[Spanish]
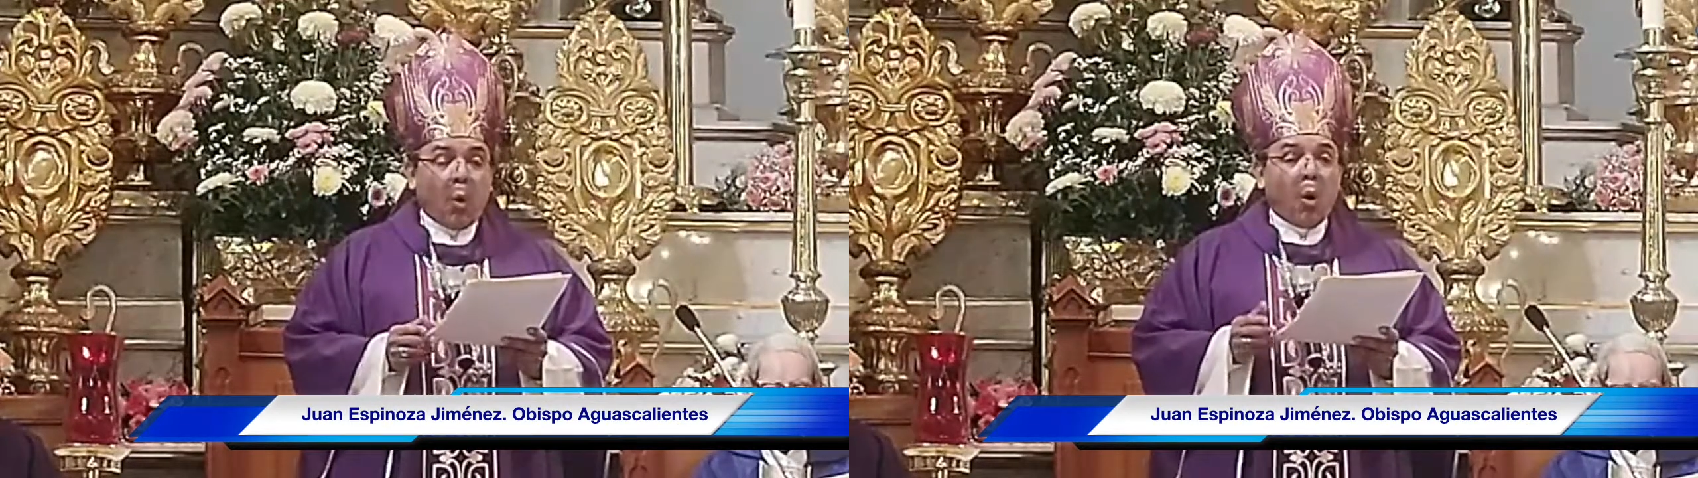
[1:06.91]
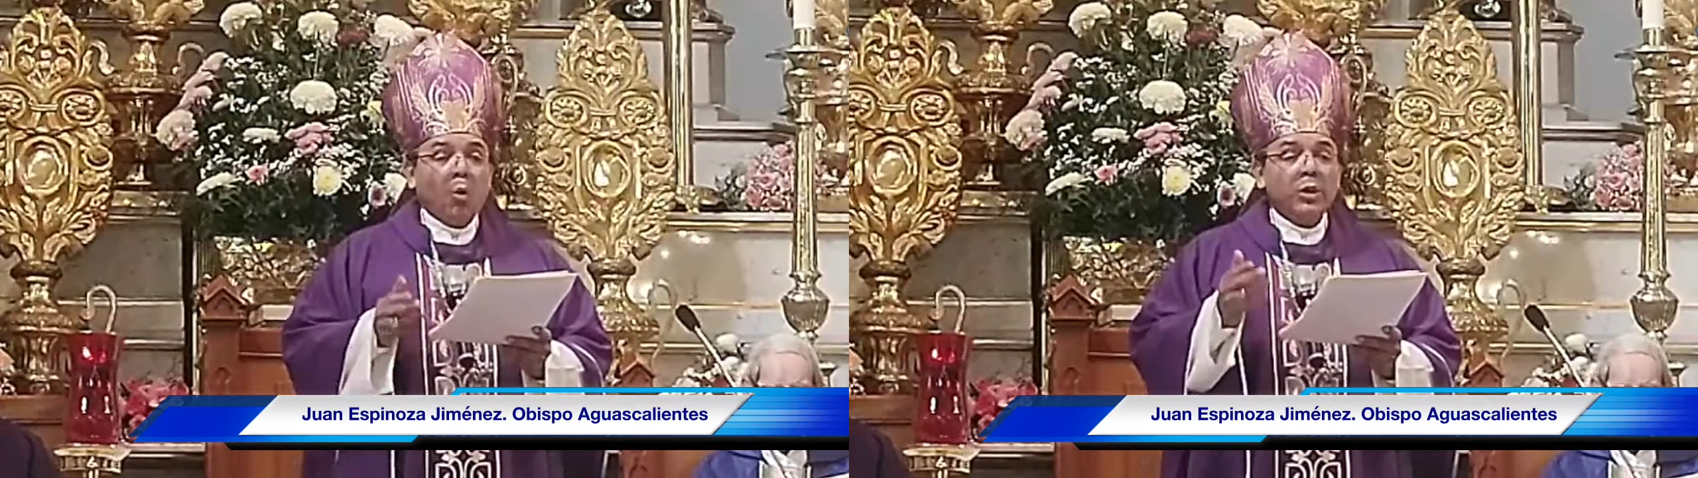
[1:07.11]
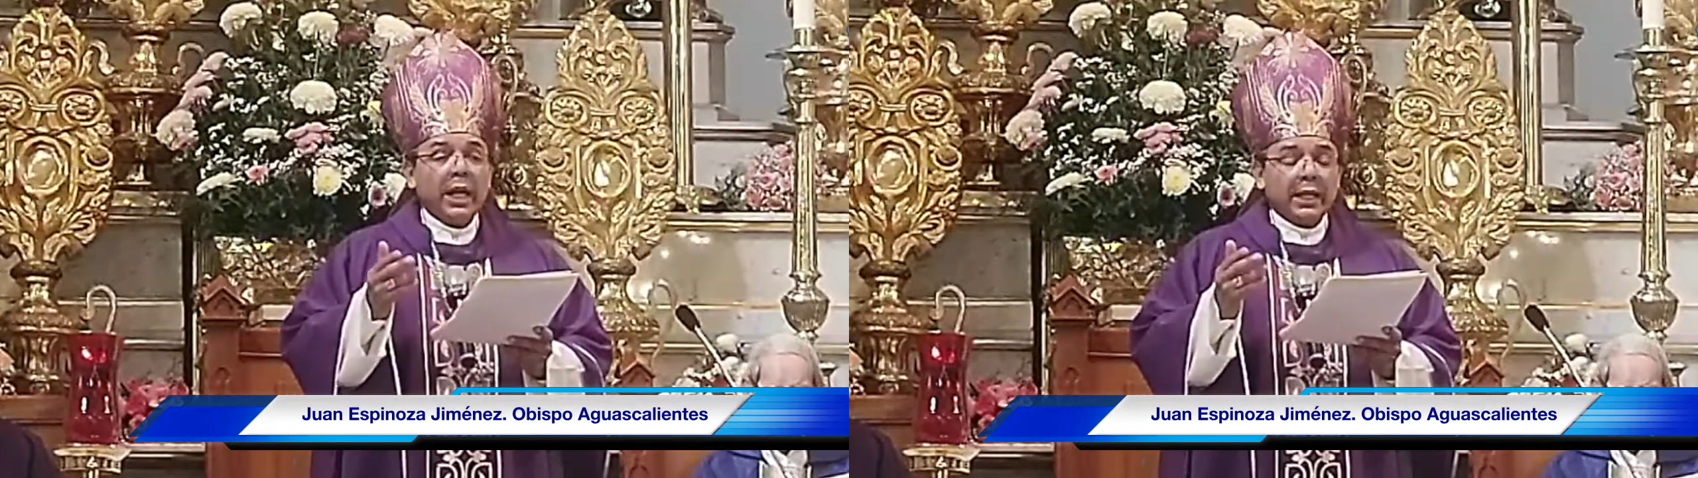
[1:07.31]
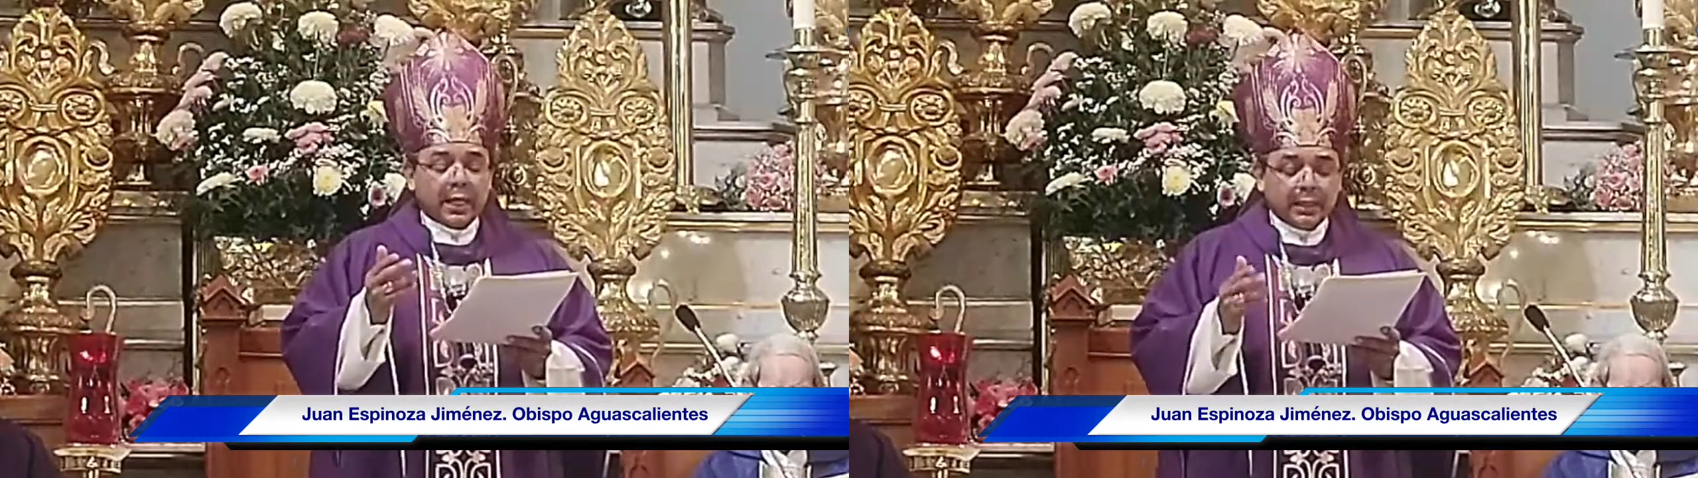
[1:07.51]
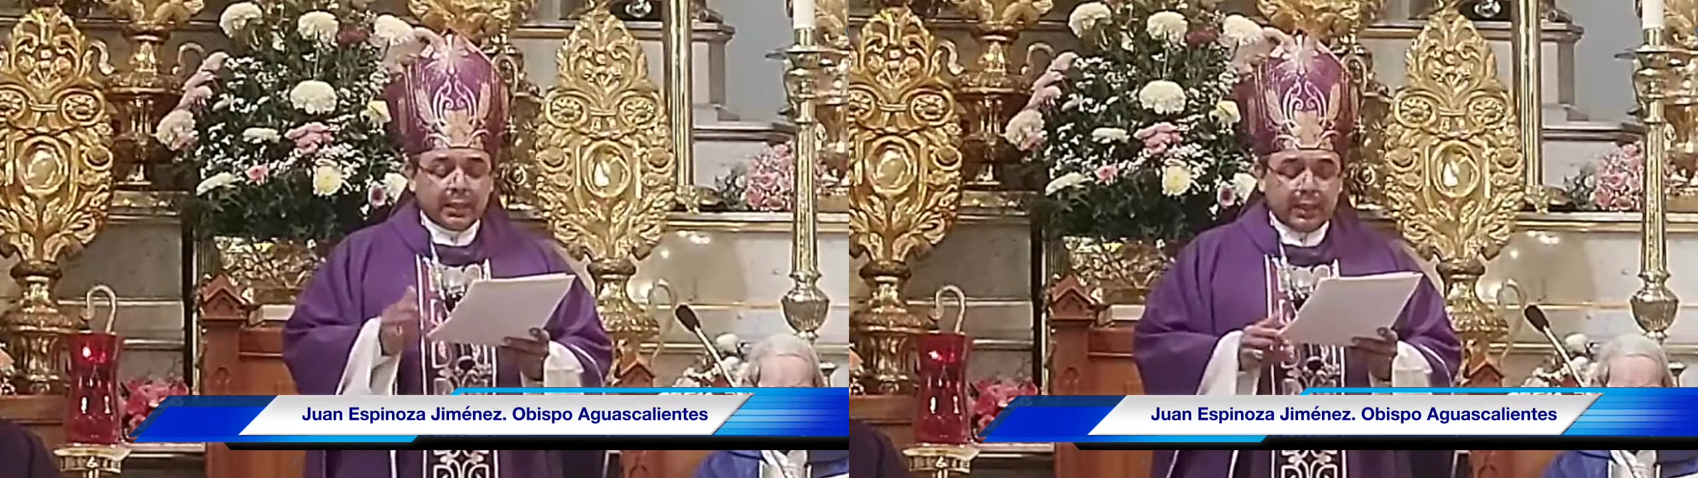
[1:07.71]
o una
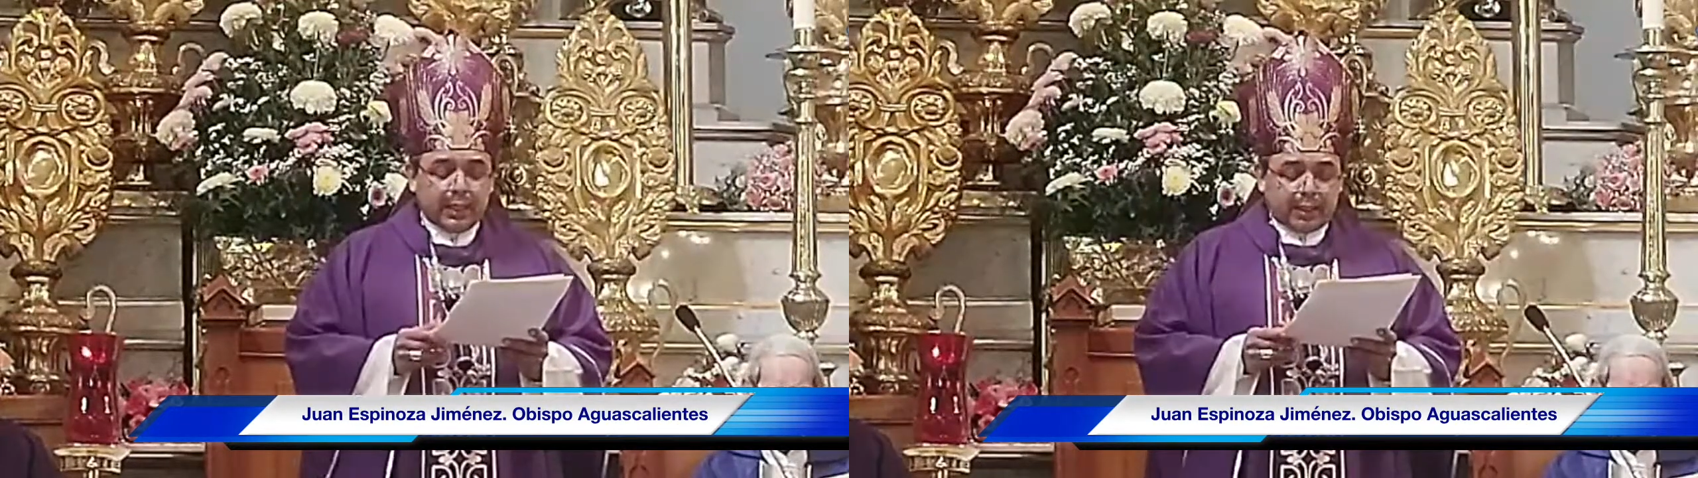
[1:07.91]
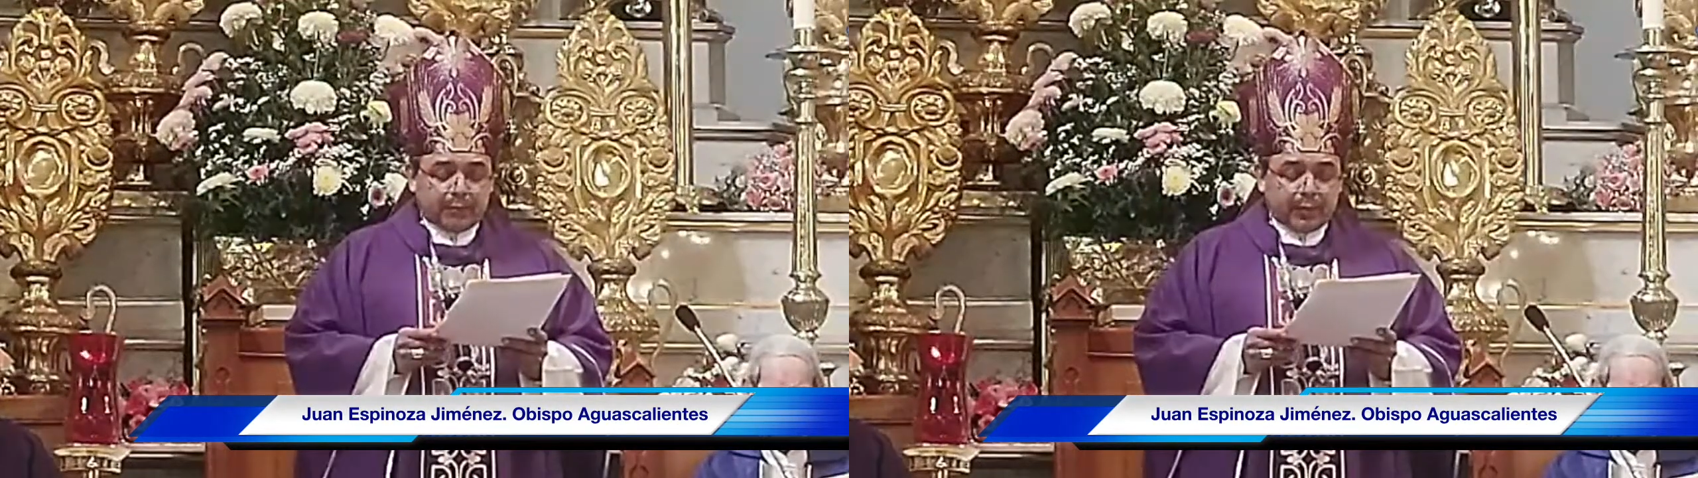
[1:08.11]
gran idea